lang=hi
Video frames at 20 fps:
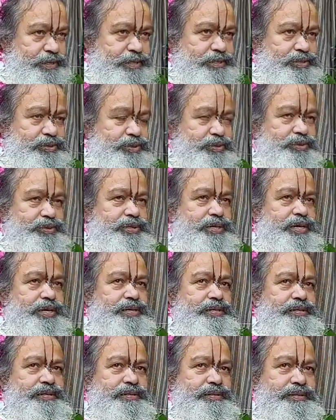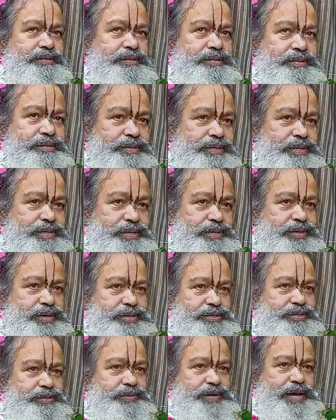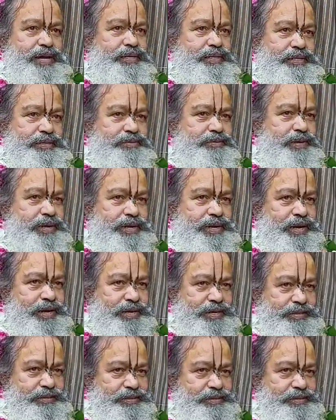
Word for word: एक सुंदर रचना के द्वारा